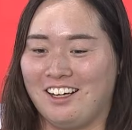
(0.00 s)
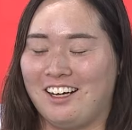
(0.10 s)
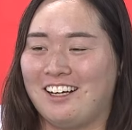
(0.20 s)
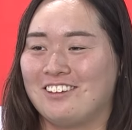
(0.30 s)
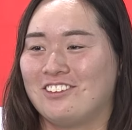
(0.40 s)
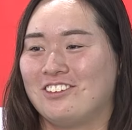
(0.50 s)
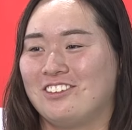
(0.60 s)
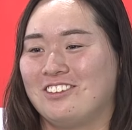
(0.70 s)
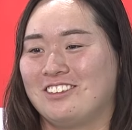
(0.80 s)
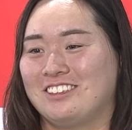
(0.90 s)
あ
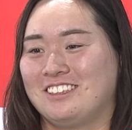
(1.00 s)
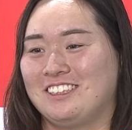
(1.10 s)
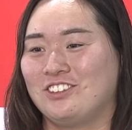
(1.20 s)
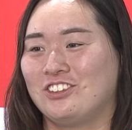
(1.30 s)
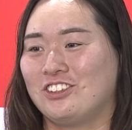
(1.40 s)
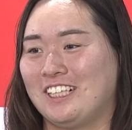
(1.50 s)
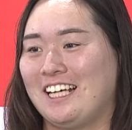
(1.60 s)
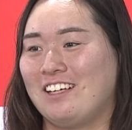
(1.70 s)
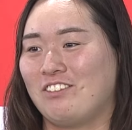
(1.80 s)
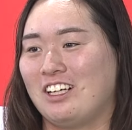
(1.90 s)
の地元
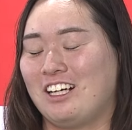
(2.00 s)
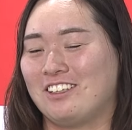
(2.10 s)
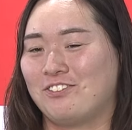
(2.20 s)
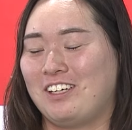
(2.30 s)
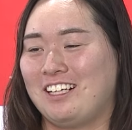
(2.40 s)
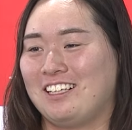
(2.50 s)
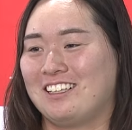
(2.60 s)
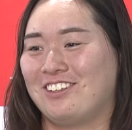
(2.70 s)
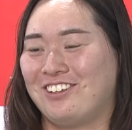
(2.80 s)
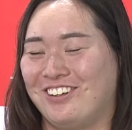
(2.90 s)
であの
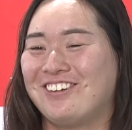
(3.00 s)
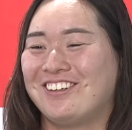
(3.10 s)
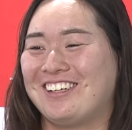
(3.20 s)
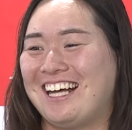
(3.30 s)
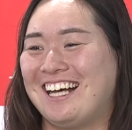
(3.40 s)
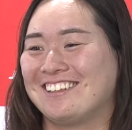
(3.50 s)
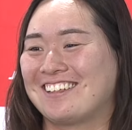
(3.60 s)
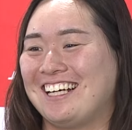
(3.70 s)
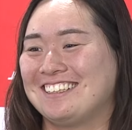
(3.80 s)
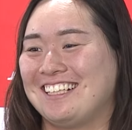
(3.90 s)
パレードをあの
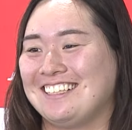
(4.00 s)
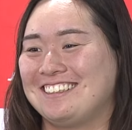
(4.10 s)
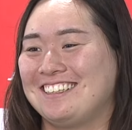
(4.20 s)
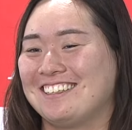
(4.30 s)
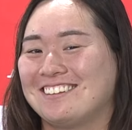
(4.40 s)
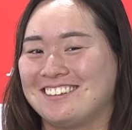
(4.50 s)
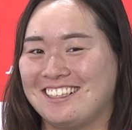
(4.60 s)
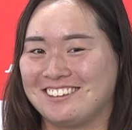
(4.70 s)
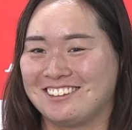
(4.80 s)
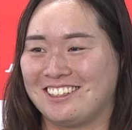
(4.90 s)
開催してく
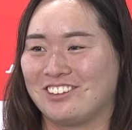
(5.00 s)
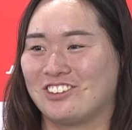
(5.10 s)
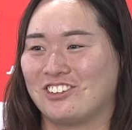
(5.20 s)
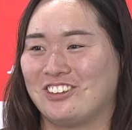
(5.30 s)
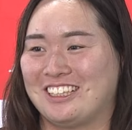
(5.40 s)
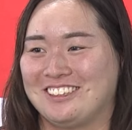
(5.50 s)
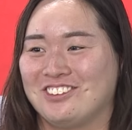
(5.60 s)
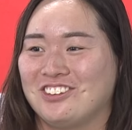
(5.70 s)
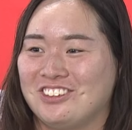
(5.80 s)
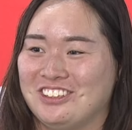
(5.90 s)
れるっていうことはす
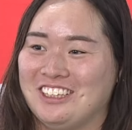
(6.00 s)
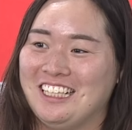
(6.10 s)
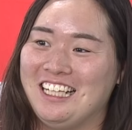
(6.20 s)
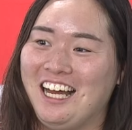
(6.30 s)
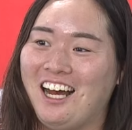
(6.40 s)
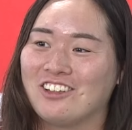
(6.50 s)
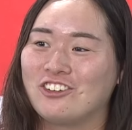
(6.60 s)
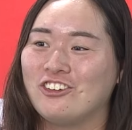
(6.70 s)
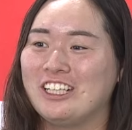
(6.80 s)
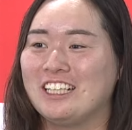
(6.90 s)
ごくあの
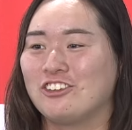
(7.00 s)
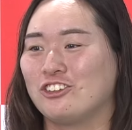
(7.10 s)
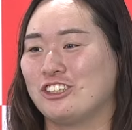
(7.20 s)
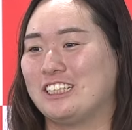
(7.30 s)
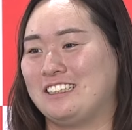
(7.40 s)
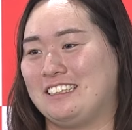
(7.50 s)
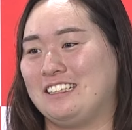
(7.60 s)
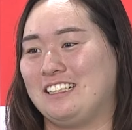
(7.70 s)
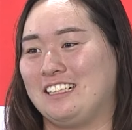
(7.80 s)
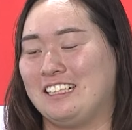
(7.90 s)
光栄なことです
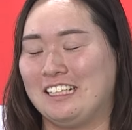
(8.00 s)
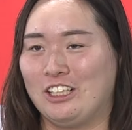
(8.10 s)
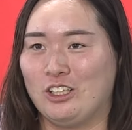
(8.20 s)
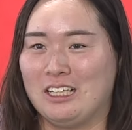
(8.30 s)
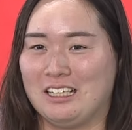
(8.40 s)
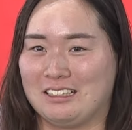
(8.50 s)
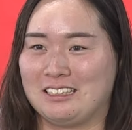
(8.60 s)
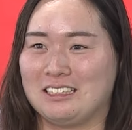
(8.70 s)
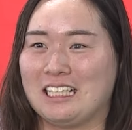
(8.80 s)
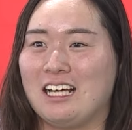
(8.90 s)
し
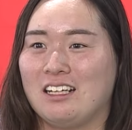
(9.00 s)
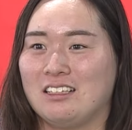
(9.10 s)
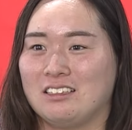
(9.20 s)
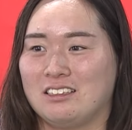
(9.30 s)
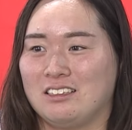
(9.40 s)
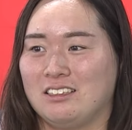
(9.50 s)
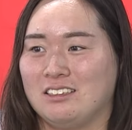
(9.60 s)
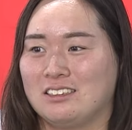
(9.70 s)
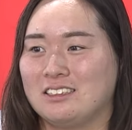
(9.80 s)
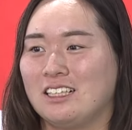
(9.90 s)
私が
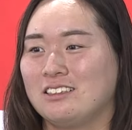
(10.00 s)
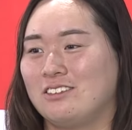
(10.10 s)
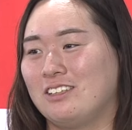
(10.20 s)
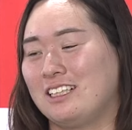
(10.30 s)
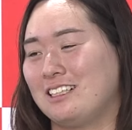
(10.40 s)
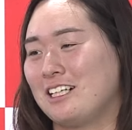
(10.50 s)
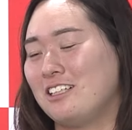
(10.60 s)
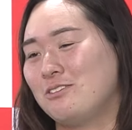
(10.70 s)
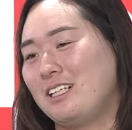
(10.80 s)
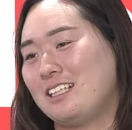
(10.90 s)
少なくとも私
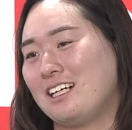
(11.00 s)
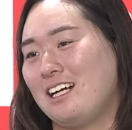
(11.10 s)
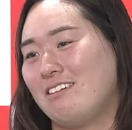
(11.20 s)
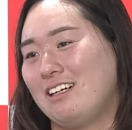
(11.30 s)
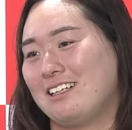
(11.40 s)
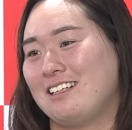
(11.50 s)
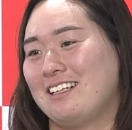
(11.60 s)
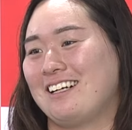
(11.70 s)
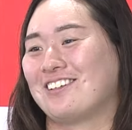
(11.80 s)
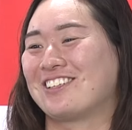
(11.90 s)
が生まれてからはやって
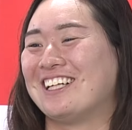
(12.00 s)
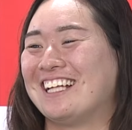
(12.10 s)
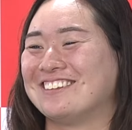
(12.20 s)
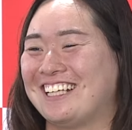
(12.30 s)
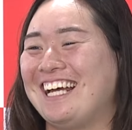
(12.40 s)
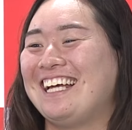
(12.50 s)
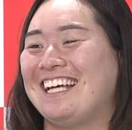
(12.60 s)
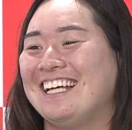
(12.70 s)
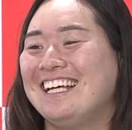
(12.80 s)
ないことなので